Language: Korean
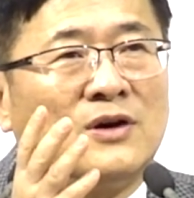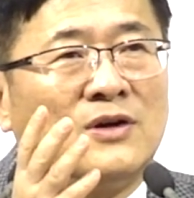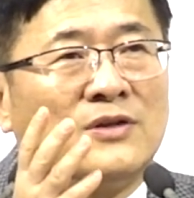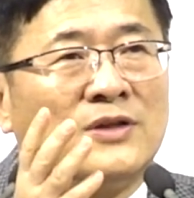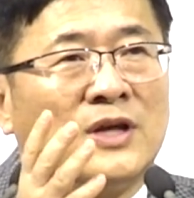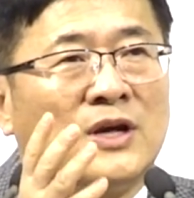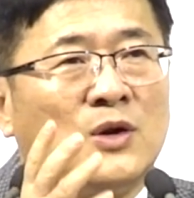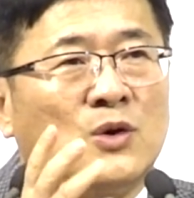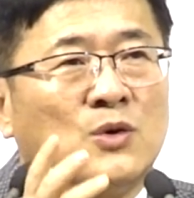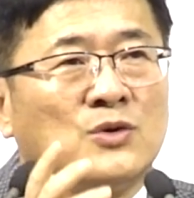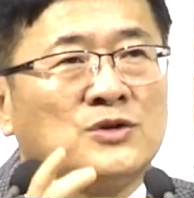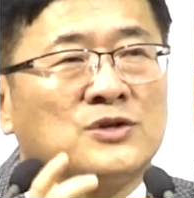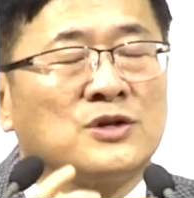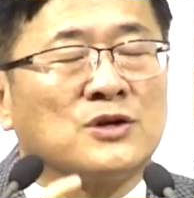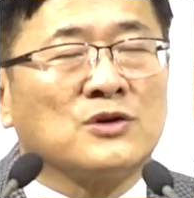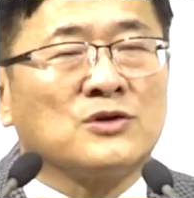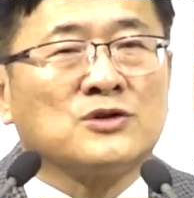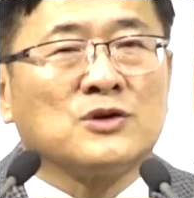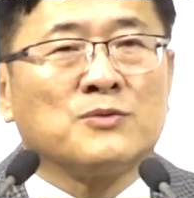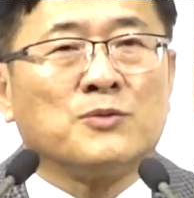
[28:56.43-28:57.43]

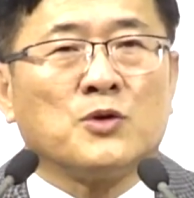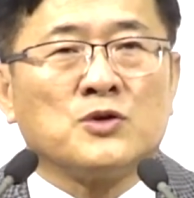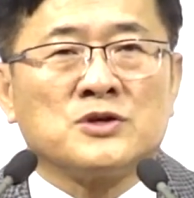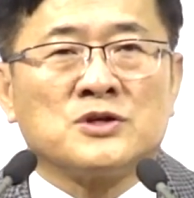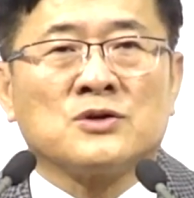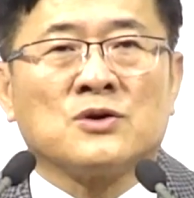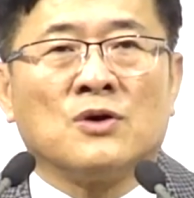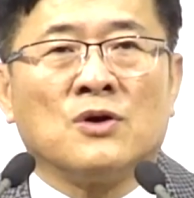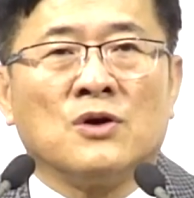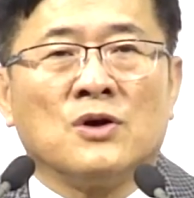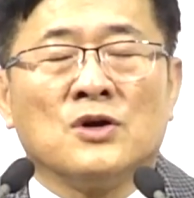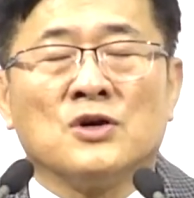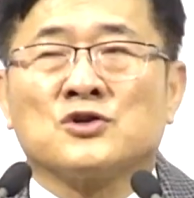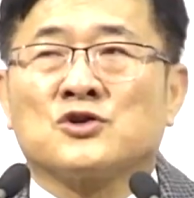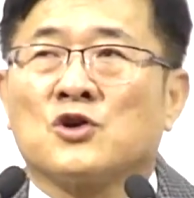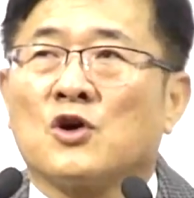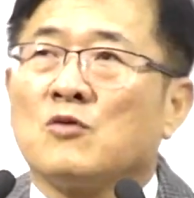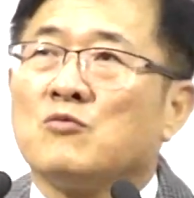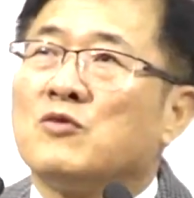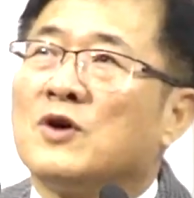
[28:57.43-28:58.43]
내려오시는 것을 보시고
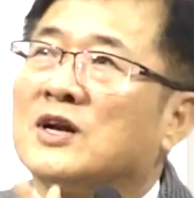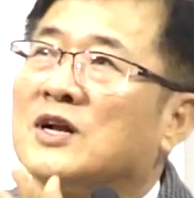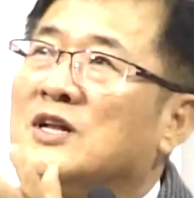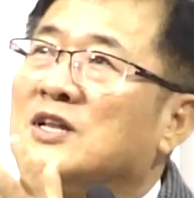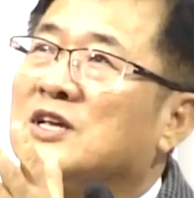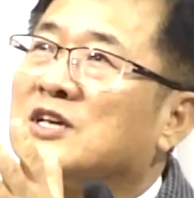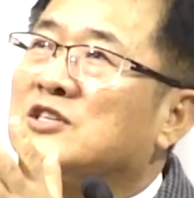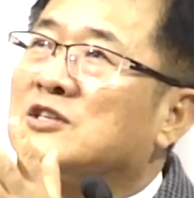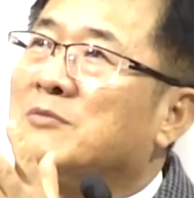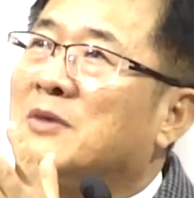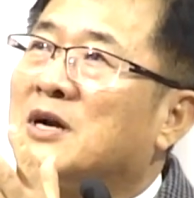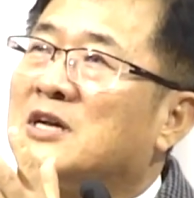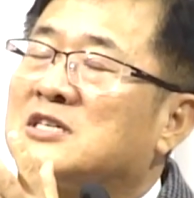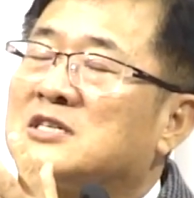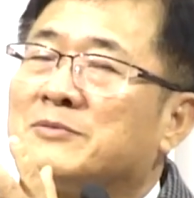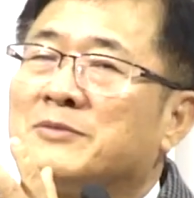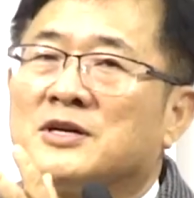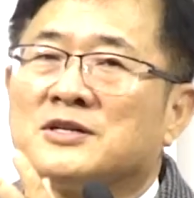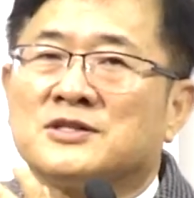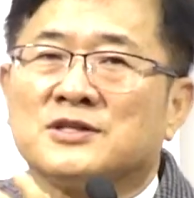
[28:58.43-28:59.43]
성부 하나님께서
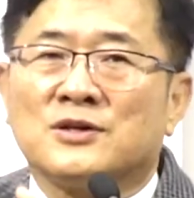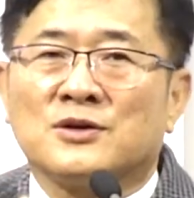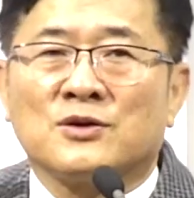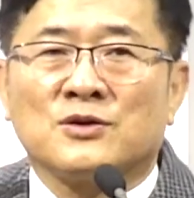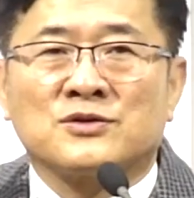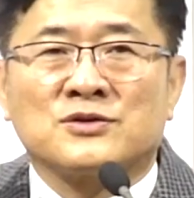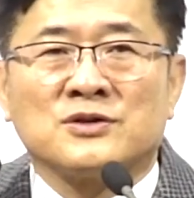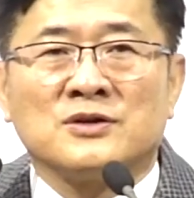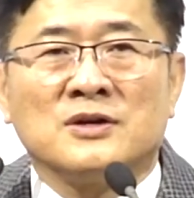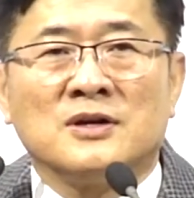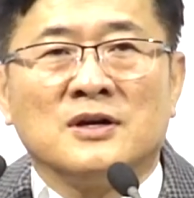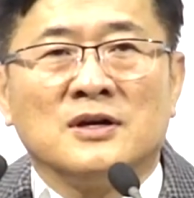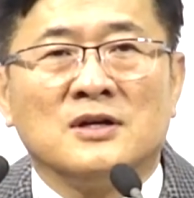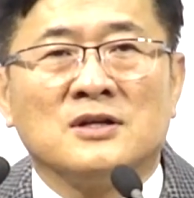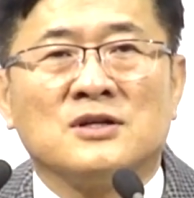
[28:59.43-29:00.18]
말씀하시는 것을